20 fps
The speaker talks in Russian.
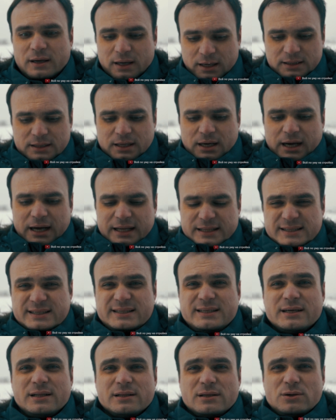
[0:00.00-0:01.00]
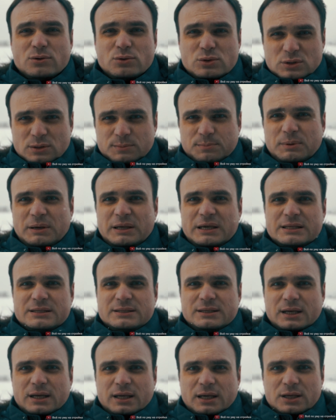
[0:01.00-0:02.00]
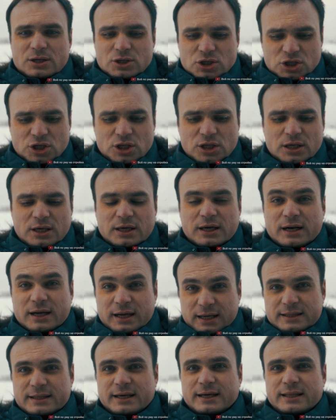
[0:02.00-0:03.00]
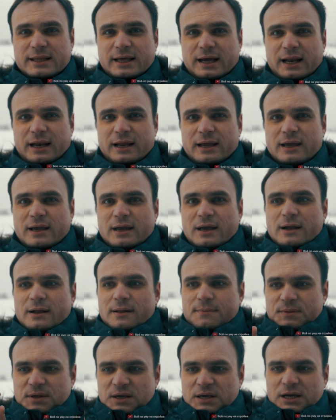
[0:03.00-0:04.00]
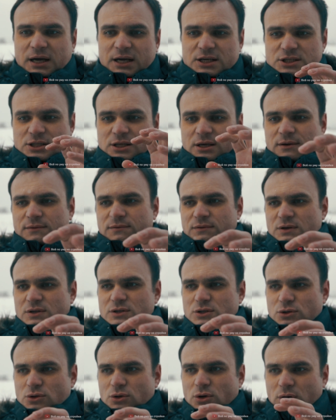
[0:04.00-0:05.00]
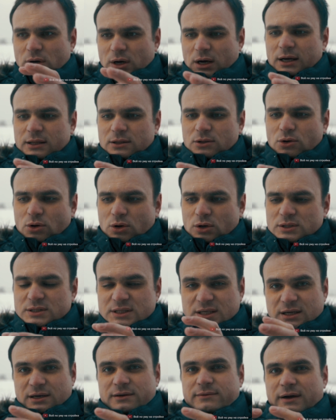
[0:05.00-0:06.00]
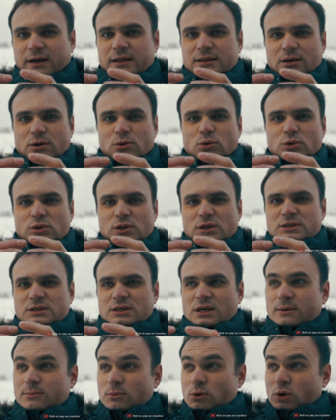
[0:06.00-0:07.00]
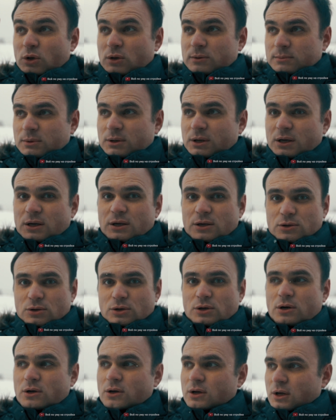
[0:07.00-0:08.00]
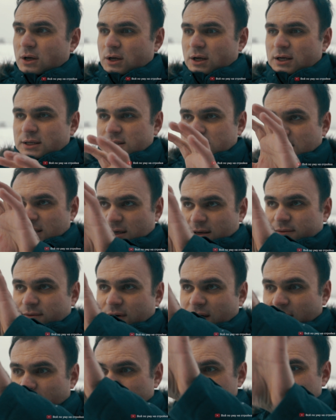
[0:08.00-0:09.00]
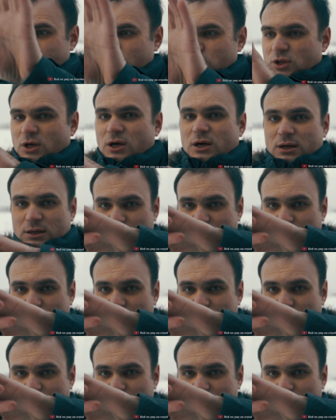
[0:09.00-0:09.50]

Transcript: Это отделки, утеплители, инженерка и так далее. И каждое видео, оно закрывает какую-то тему, и мы ее закрываем, вот